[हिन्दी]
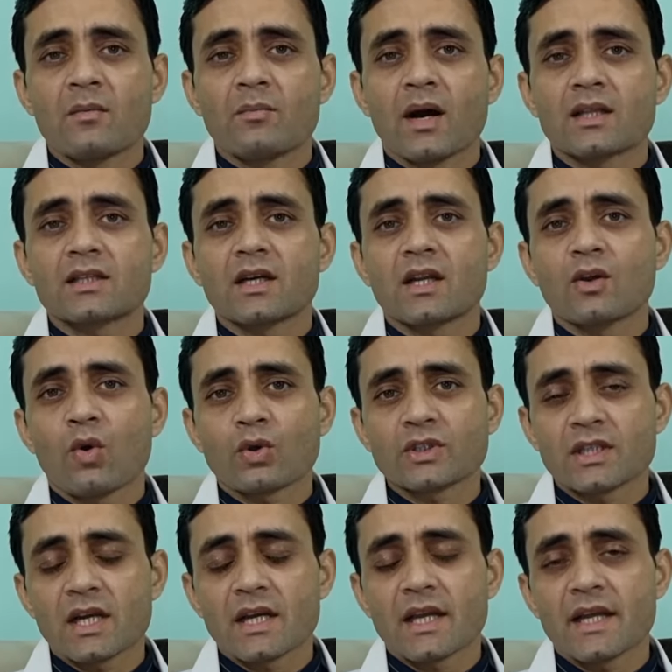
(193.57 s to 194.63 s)
बात करें
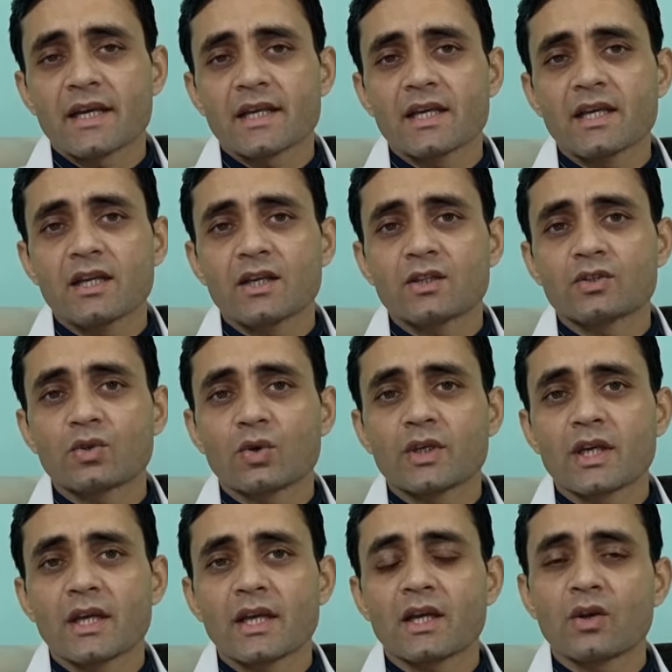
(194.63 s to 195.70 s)
ऑक्सीटाकेन की तो
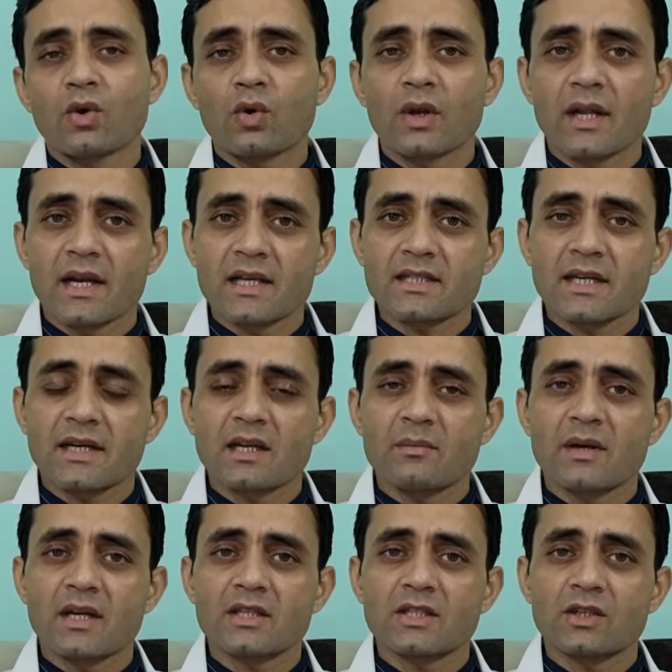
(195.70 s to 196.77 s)
ये एक लोकल एनेस्थेटिक
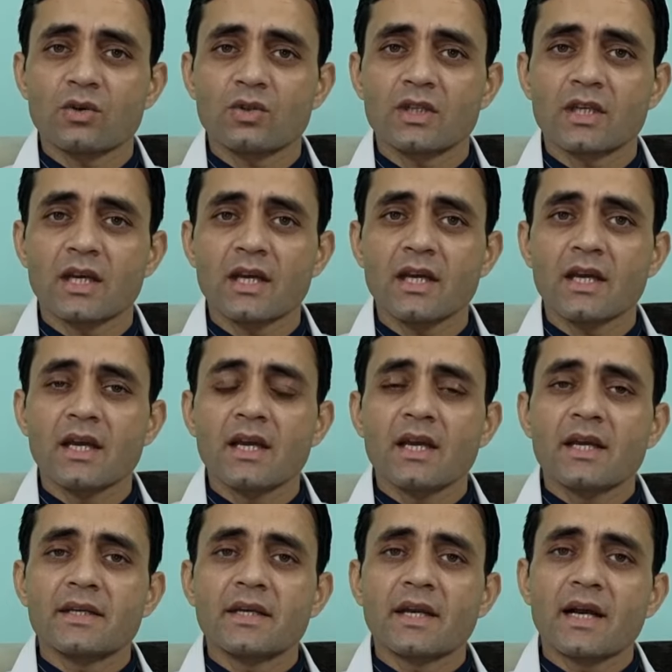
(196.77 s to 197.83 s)
मेडिसिन होती है
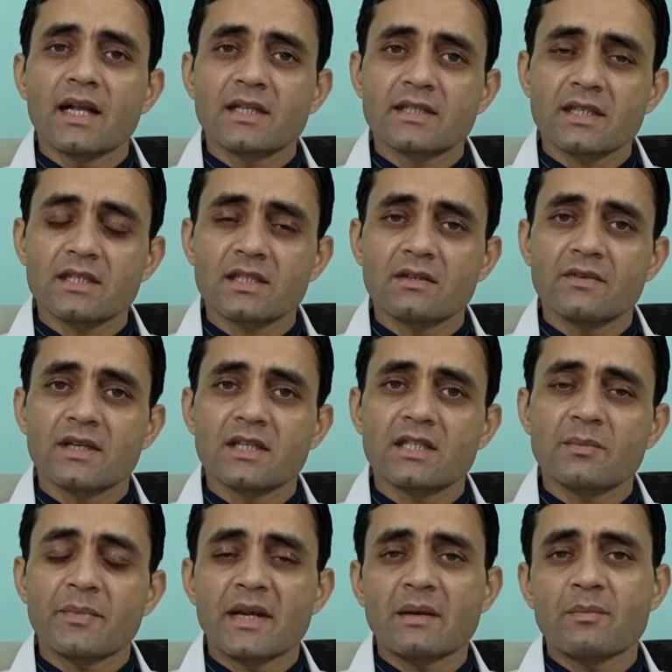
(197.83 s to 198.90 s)
ये अल्सर्स की वजह से
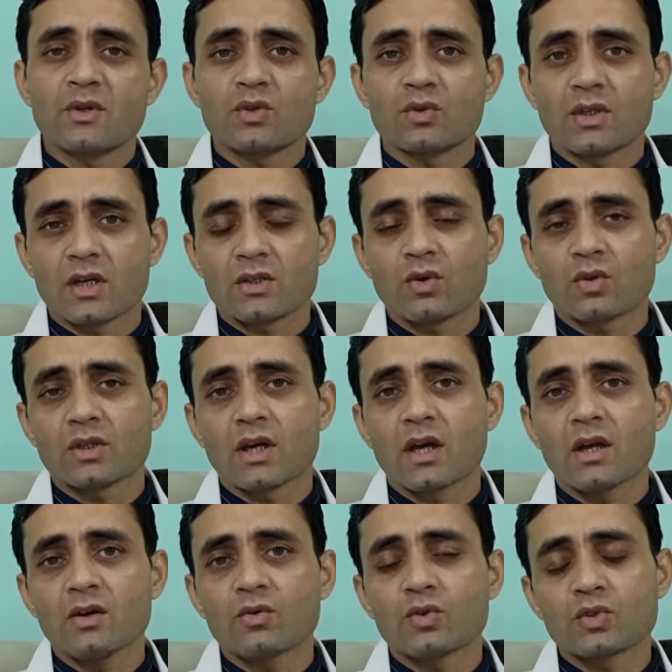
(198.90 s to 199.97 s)
पेट में जो दर्द होता
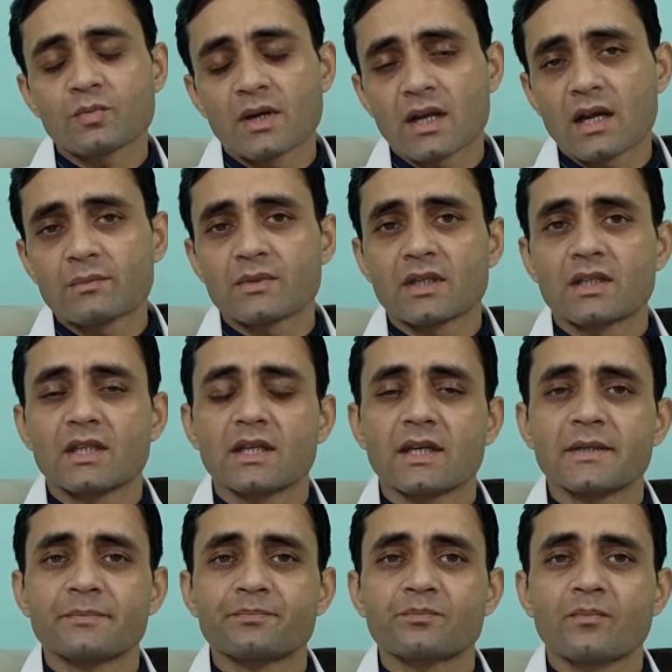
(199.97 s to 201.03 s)
है उसमें आराम देती है